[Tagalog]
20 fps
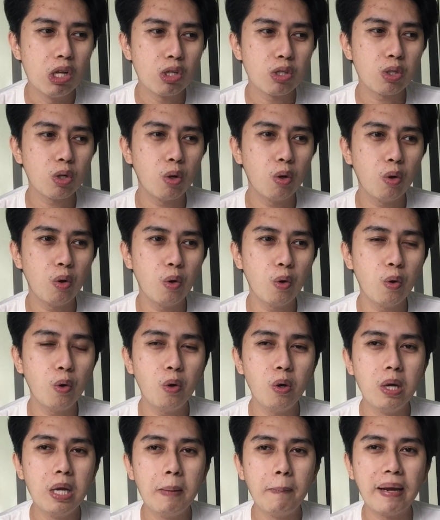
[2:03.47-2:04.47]

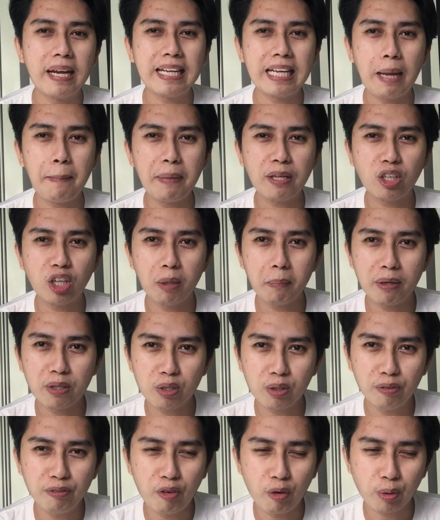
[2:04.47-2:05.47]
So, pag ginamit ko naman
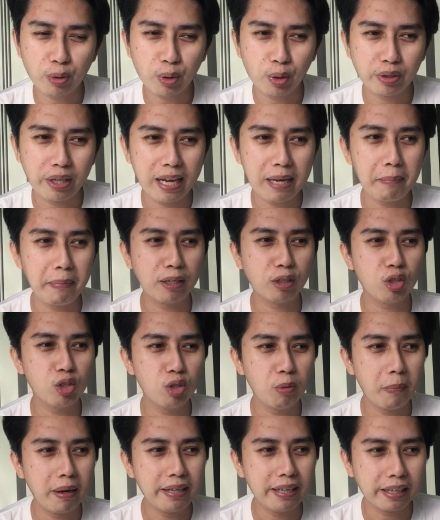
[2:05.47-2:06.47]
yung phone ko dahil medyo
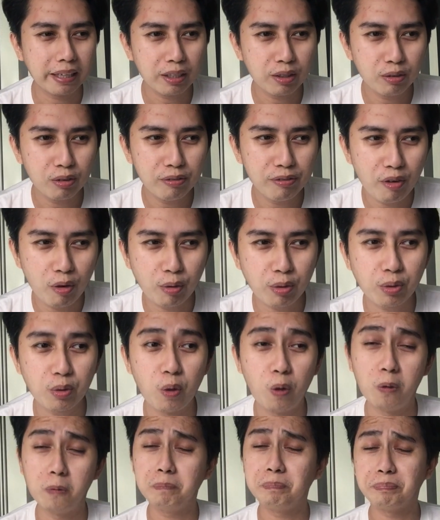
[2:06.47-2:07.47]
luma na rin yung phone
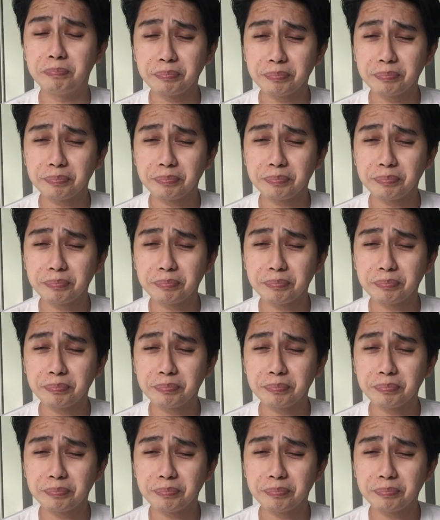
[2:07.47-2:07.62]
ko,